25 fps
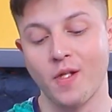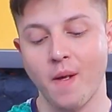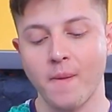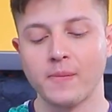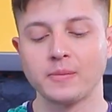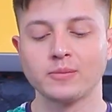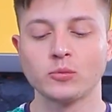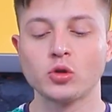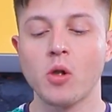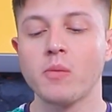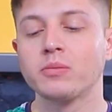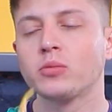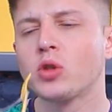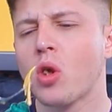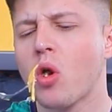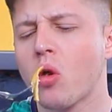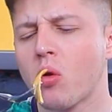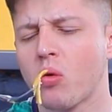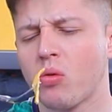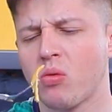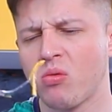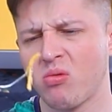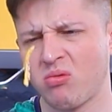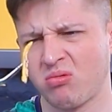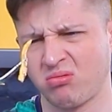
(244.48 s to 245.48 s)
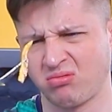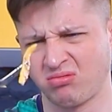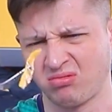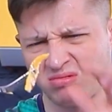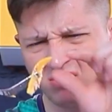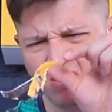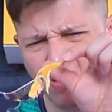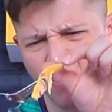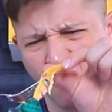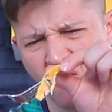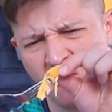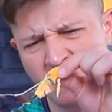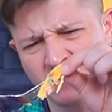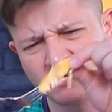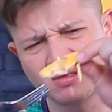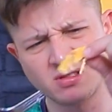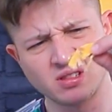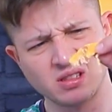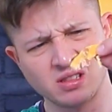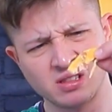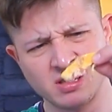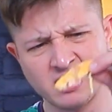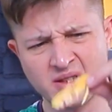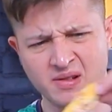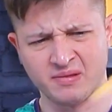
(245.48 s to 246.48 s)
Des restes de blanc d'œuf
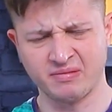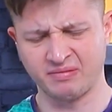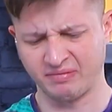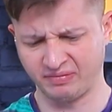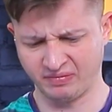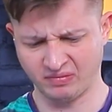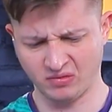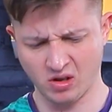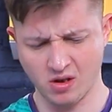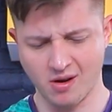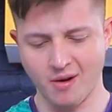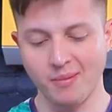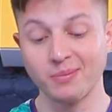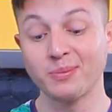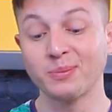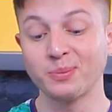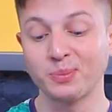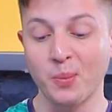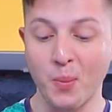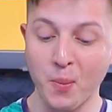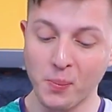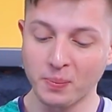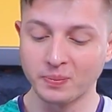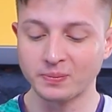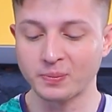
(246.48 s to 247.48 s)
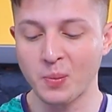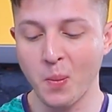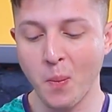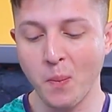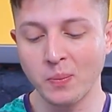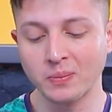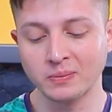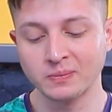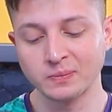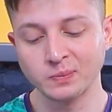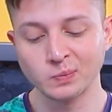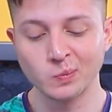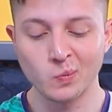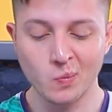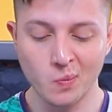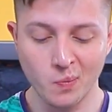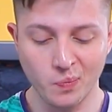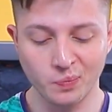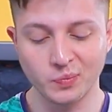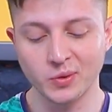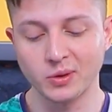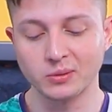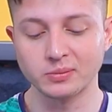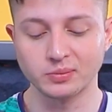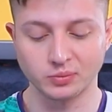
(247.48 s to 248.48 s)
Berk S'il te plaît, quitte mon assiette
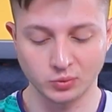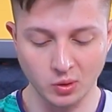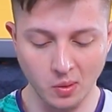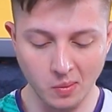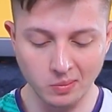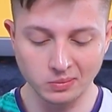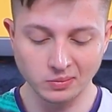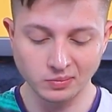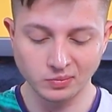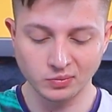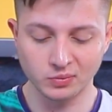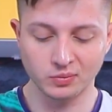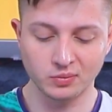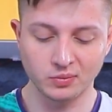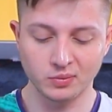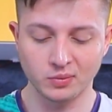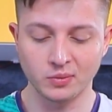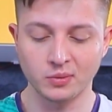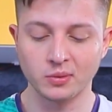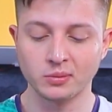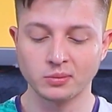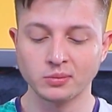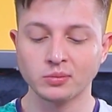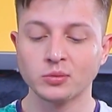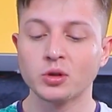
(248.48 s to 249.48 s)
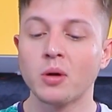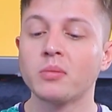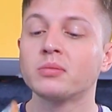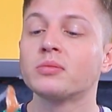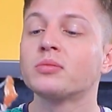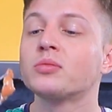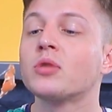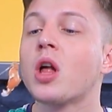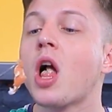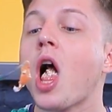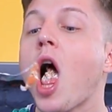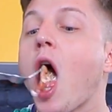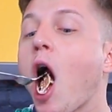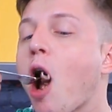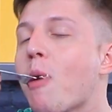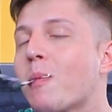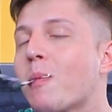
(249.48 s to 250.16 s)
Tu contiens beaucoup trop de calories